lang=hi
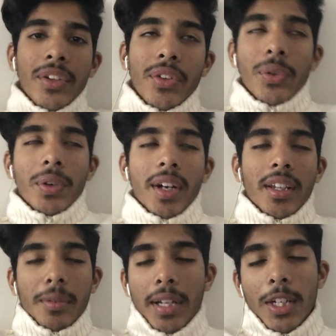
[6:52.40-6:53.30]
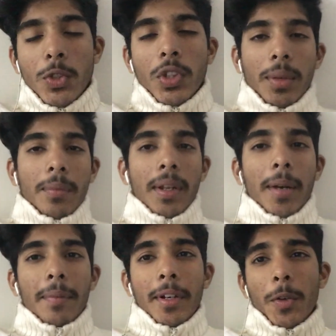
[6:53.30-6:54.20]
सो गए अभी आ चुके हैं मैं
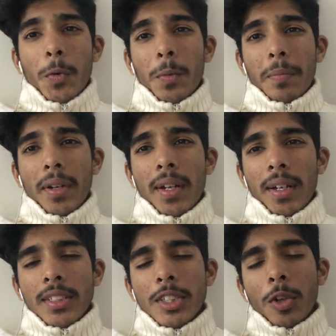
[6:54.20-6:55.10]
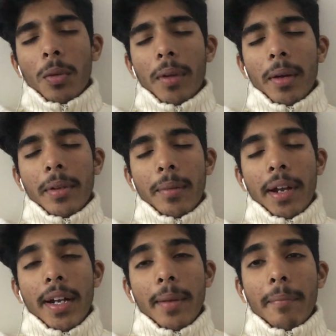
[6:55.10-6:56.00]
अपने रूम पे अजीत और मैं अभी
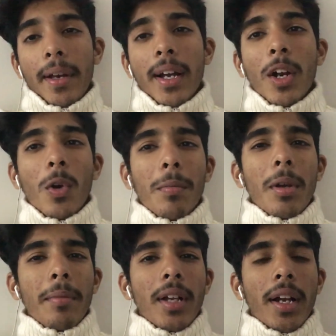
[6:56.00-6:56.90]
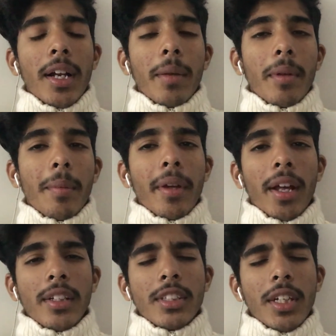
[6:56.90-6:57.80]
बैठे हैं मैं कर रहा हूँ अभी अपनी एडिटिंग मेरे पे है
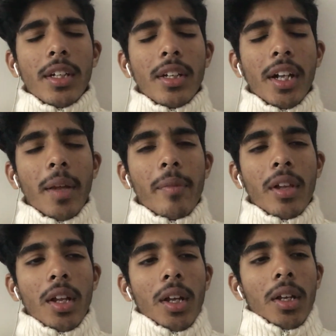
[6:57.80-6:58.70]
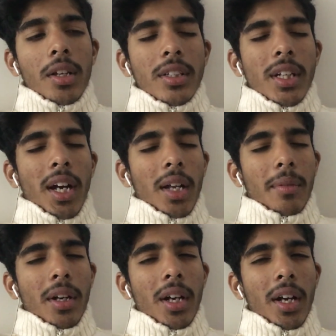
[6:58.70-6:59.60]
अच्छा खासा टाइम नीचे खाना
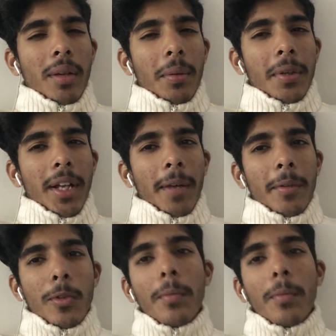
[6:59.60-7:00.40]
बन रहा है खाने में भी टाइम है तो